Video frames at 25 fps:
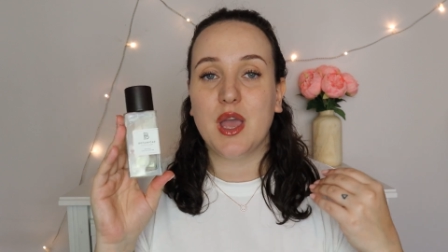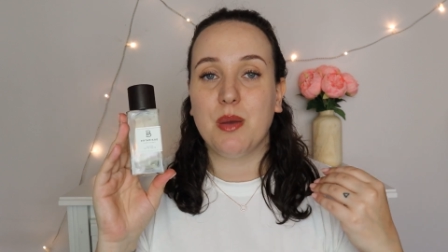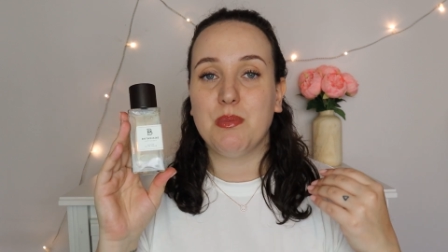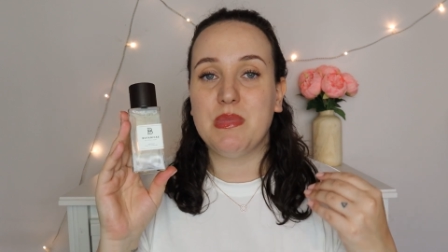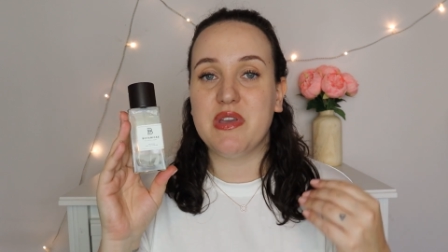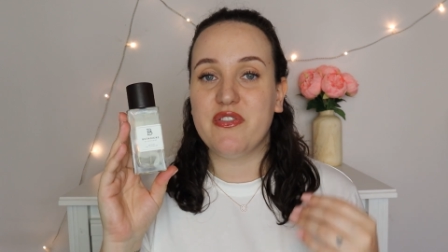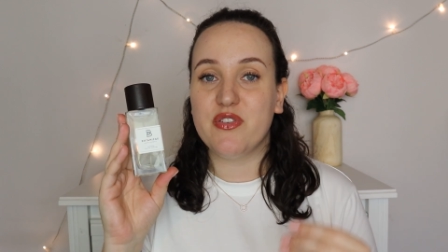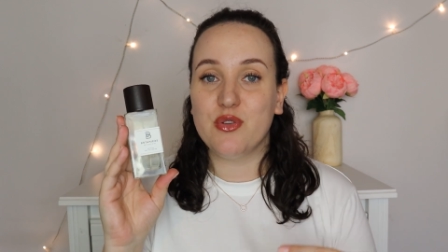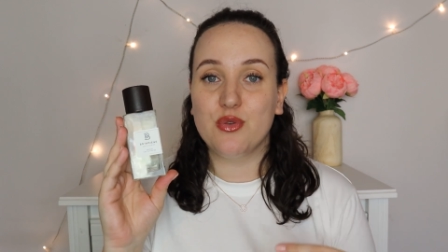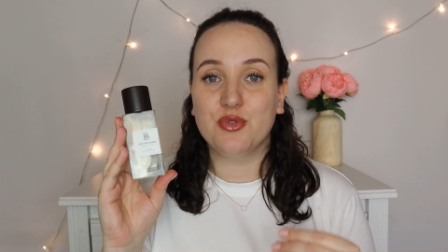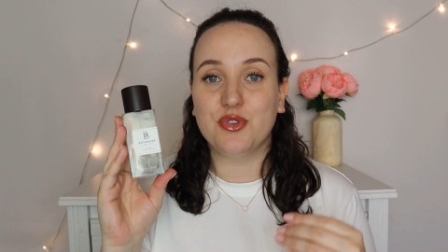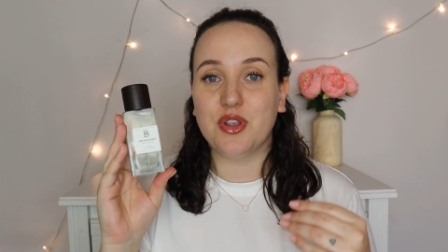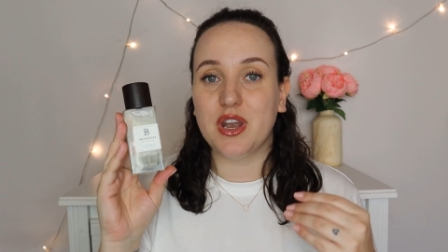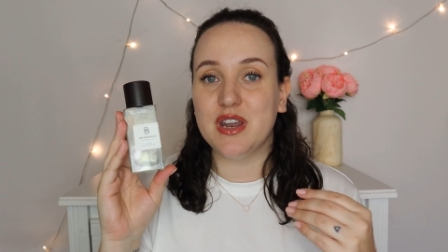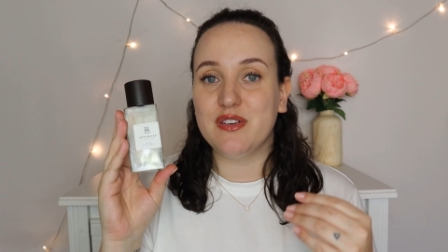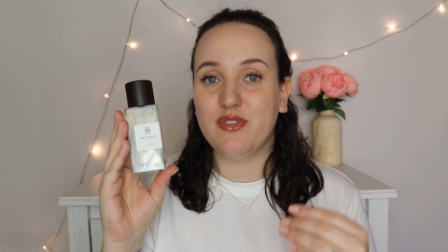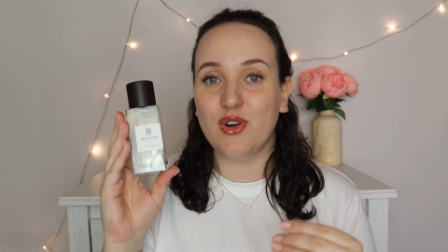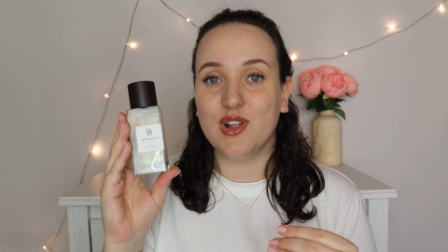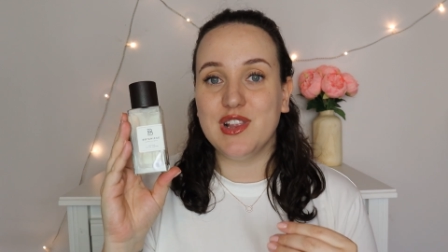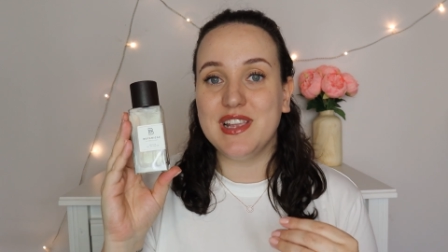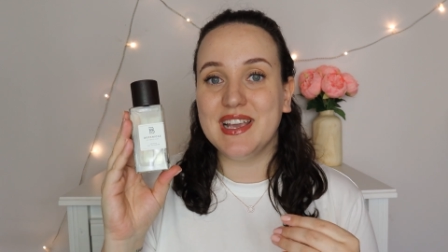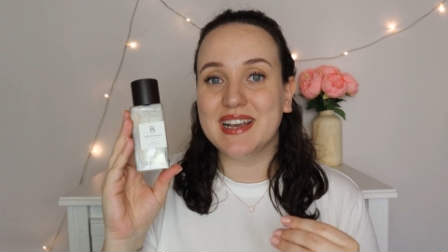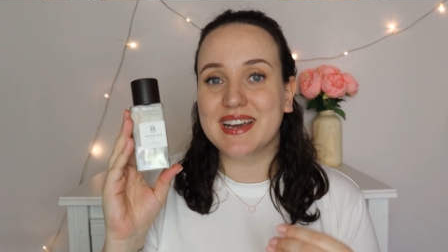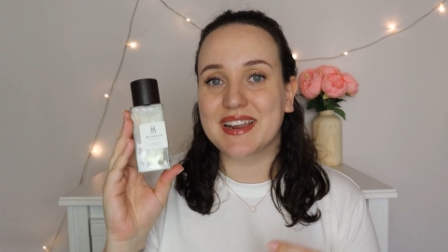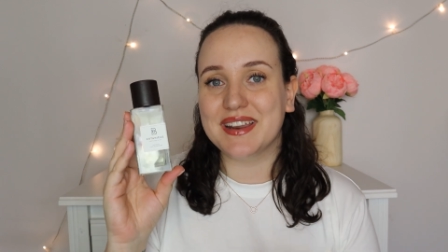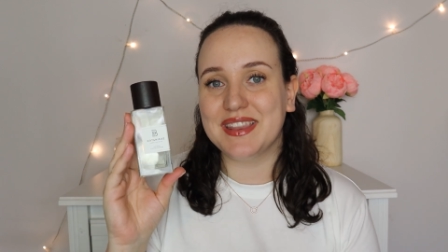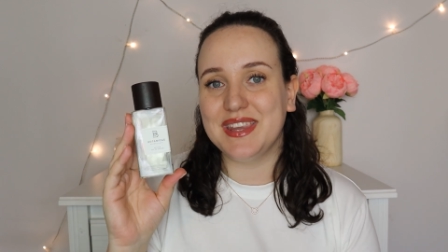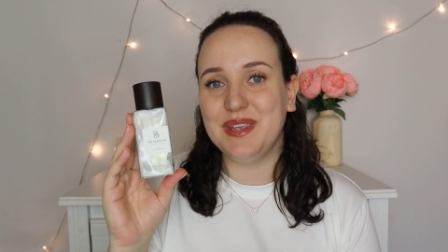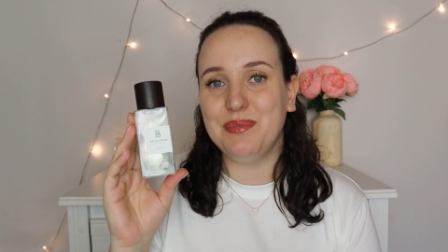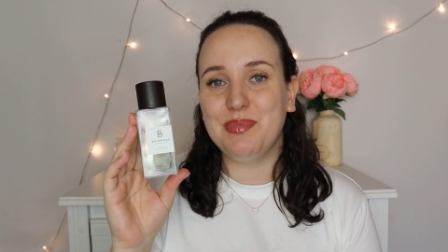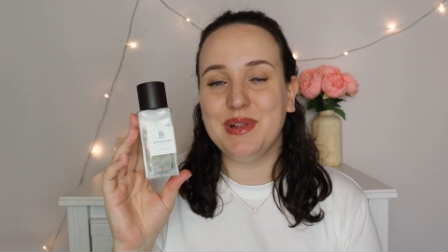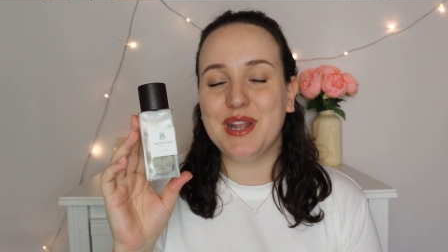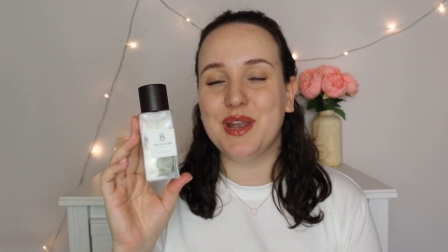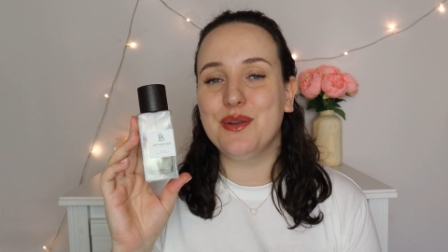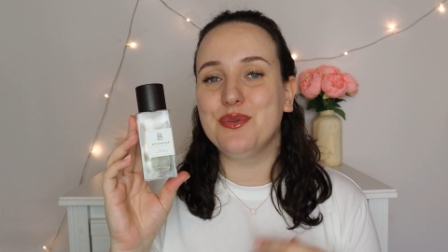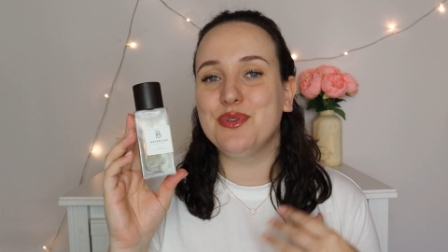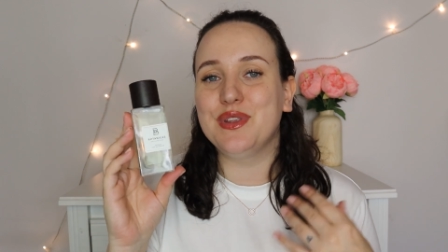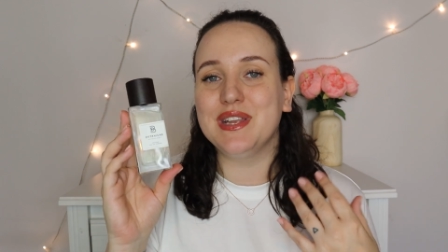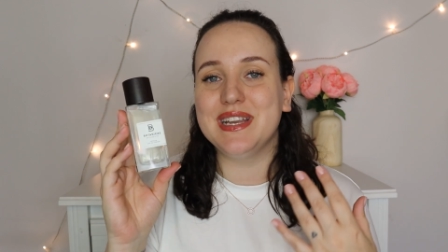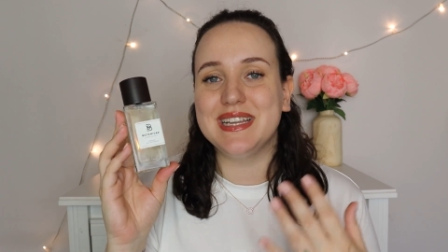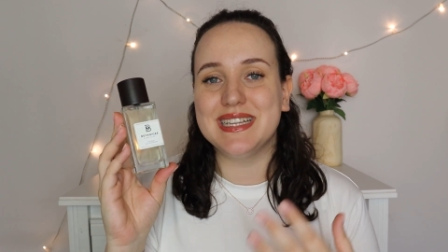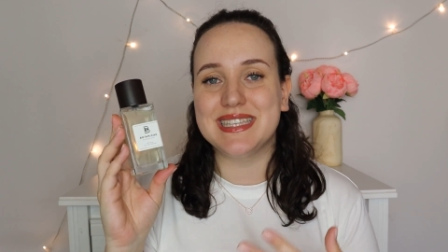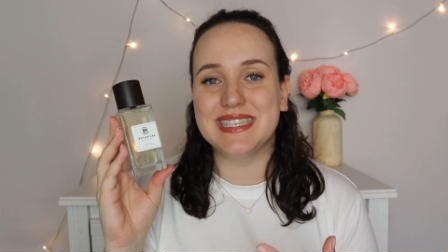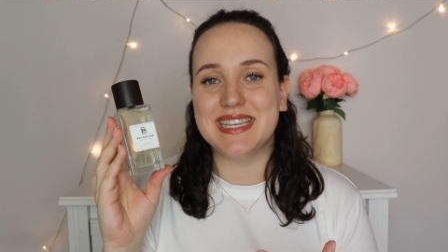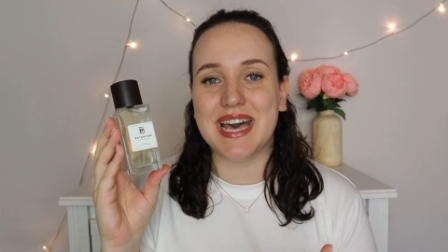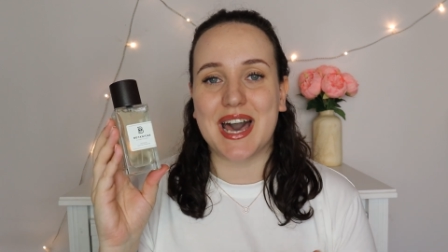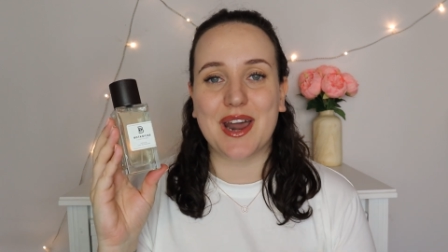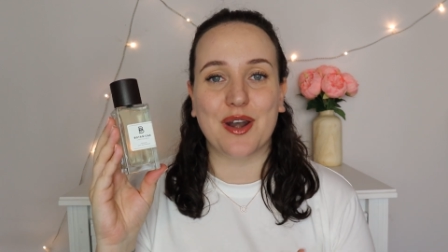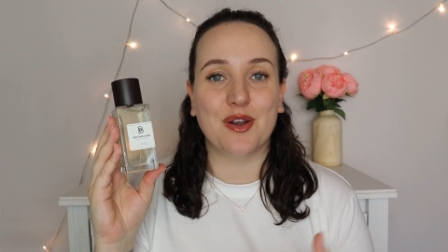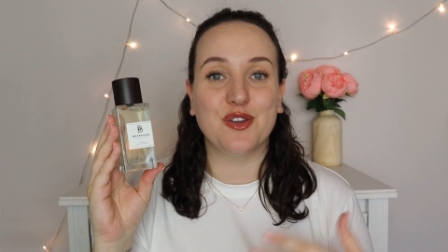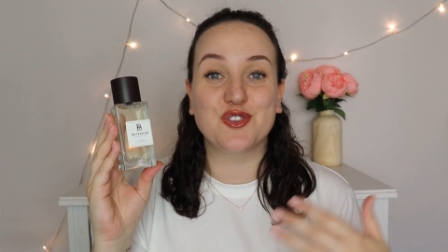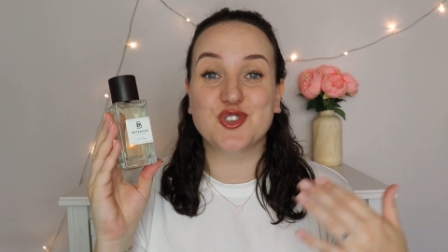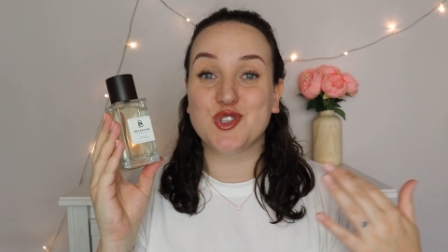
Mi è venuta una voglia incredibile di utilizzarlo,